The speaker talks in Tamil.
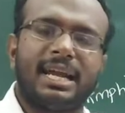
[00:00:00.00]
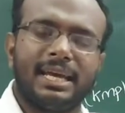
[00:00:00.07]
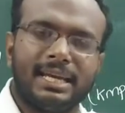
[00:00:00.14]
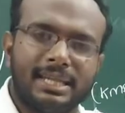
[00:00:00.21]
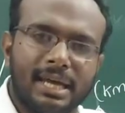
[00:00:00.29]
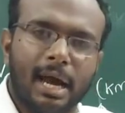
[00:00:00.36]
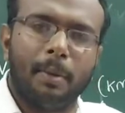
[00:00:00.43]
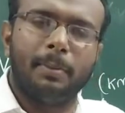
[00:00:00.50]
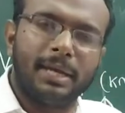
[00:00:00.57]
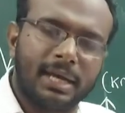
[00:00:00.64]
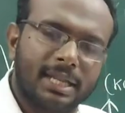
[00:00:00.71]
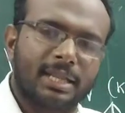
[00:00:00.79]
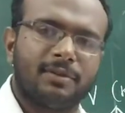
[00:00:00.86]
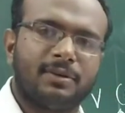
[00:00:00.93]
கிடைக்குது
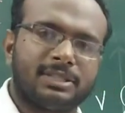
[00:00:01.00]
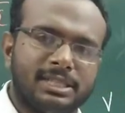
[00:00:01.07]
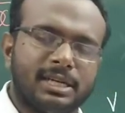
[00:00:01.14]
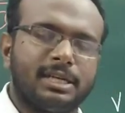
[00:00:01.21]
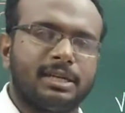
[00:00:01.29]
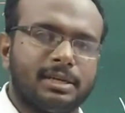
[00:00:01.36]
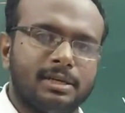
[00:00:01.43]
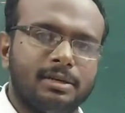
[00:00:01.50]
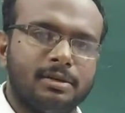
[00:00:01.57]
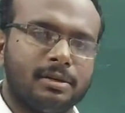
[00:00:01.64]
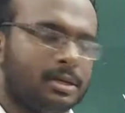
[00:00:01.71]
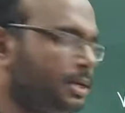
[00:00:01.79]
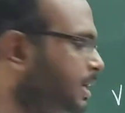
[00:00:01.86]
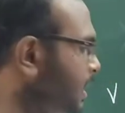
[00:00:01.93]
அப்படிங்கிறத வச்சுக்கிட்டு
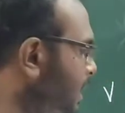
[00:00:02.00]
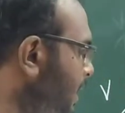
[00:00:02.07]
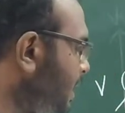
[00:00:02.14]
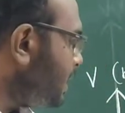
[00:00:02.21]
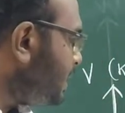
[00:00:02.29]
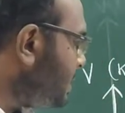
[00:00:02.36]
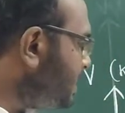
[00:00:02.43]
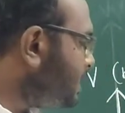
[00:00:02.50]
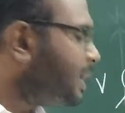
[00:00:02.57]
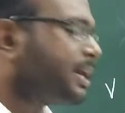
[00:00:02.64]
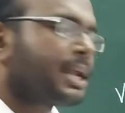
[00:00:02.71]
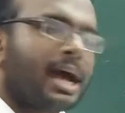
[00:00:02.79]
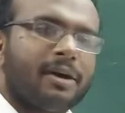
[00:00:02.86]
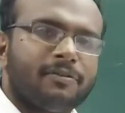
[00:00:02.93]
இந்த
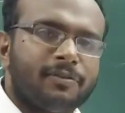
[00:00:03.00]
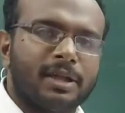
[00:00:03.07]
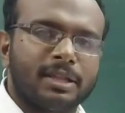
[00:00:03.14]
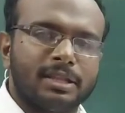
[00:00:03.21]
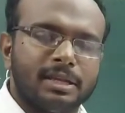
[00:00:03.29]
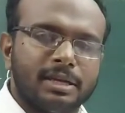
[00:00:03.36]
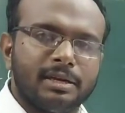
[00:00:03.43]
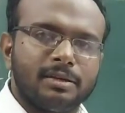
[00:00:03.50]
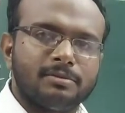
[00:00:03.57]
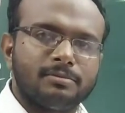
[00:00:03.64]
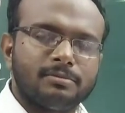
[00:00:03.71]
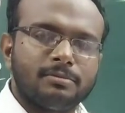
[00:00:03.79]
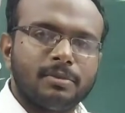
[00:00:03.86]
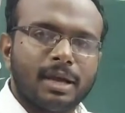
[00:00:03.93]
கிராஃப்லேருந்து
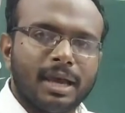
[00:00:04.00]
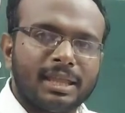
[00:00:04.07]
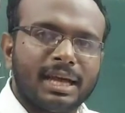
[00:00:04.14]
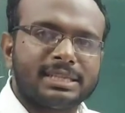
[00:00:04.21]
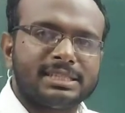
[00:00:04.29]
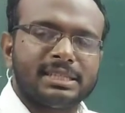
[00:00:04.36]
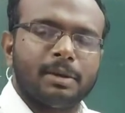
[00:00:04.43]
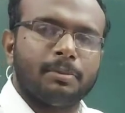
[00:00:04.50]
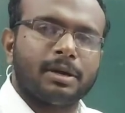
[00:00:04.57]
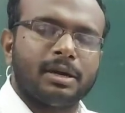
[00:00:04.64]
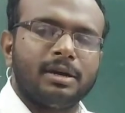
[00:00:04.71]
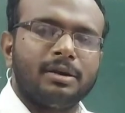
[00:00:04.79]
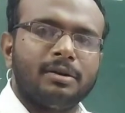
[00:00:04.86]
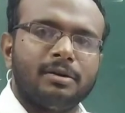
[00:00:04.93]
ஏதாச்சும்
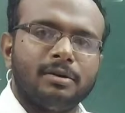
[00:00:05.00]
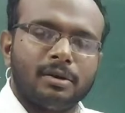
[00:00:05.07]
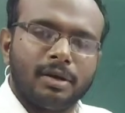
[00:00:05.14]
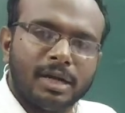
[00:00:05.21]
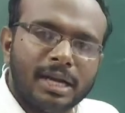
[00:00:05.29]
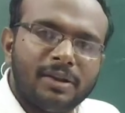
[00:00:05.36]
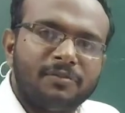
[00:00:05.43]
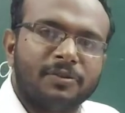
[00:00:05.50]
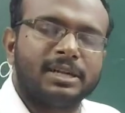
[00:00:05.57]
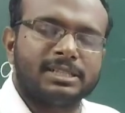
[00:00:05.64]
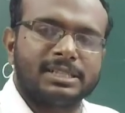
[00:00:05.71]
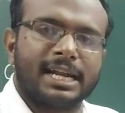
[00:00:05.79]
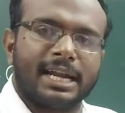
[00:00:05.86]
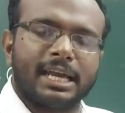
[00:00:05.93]
நமக்கு
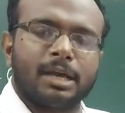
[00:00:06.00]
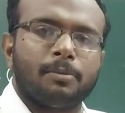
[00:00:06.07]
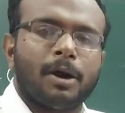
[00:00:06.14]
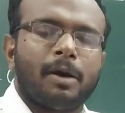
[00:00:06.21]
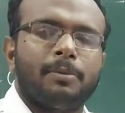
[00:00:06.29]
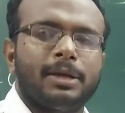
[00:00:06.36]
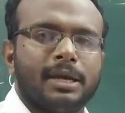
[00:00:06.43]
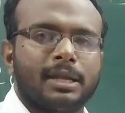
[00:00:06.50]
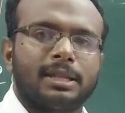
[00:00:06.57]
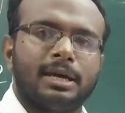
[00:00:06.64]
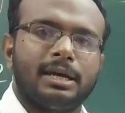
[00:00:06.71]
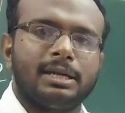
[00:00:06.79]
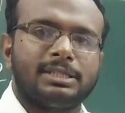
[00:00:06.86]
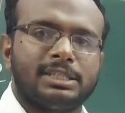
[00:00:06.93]
இன்ஃப்ளன்ஸ் கிடைக்குமா
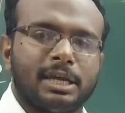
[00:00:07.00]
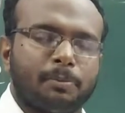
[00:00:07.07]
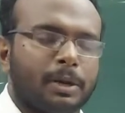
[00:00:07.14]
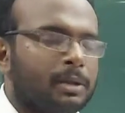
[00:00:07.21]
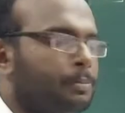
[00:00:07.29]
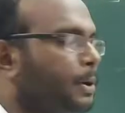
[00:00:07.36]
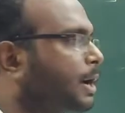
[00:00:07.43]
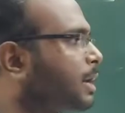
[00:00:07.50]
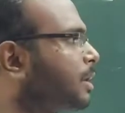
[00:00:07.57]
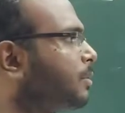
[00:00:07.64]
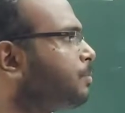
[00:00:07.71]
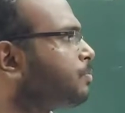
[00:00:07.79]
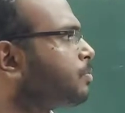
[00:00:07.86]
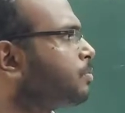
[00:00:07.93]
அப்படிங்கிறத செக் பண்ணி
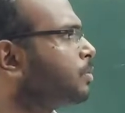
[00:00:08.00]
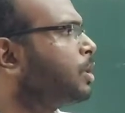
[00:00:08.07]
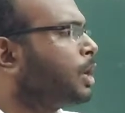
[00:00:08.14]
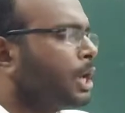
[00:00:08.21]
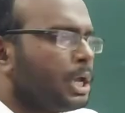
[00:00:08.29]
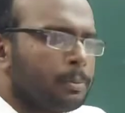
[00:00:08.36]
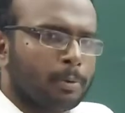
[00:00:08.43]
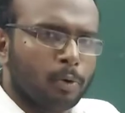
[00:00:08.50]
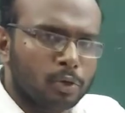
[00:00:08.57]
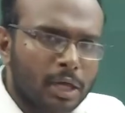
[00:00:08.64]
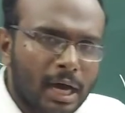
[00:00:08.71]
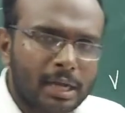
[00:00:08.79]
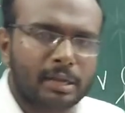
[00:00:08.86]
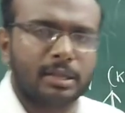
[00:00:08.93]
பார்க்கலாம் இப்போ
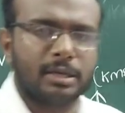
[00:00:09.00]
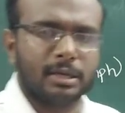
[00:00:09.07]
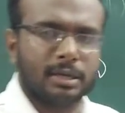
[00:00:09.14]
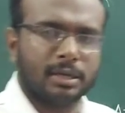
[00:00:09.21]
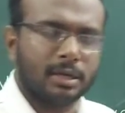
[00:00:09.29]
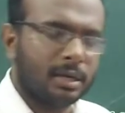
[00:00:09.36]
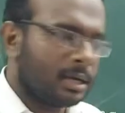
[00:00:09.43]
உதாரணத்துக்கு